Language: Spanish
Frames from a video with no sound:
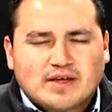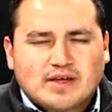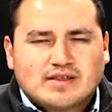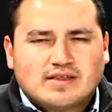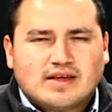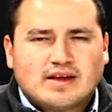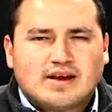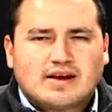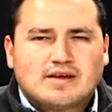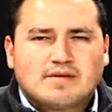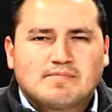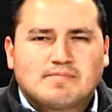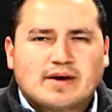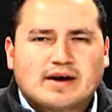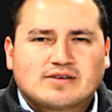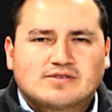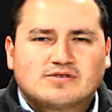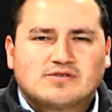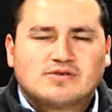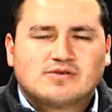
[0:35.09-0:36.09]
tienen
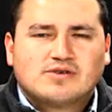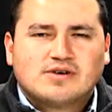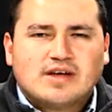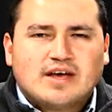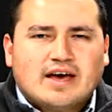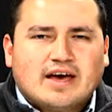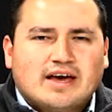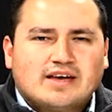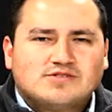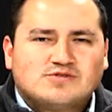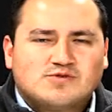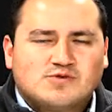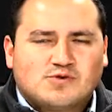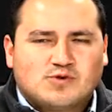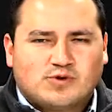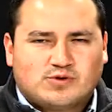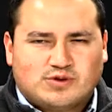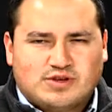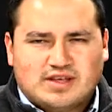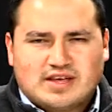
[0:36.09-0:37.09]
impacto en su
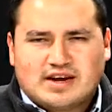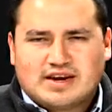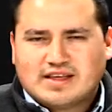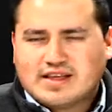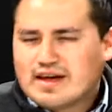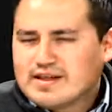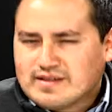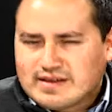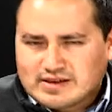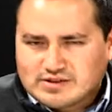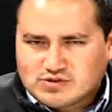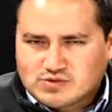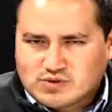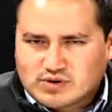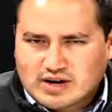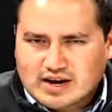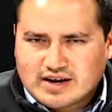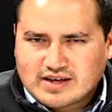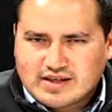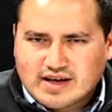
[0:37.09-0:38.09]
cotidianidad, en su
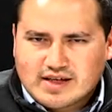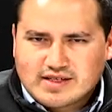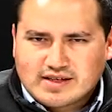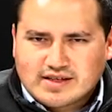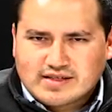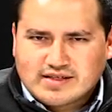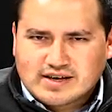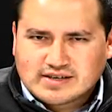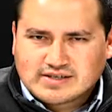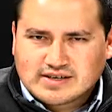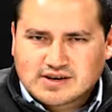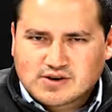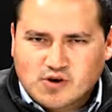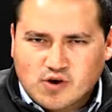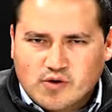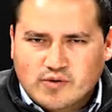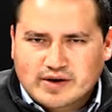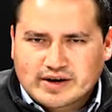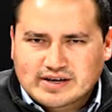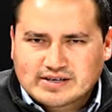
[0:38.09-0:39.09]
realidad de ser
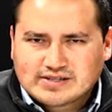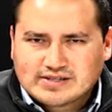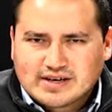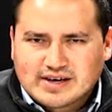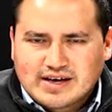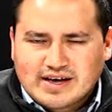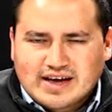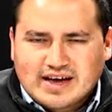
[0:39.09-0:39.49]
jóvenes.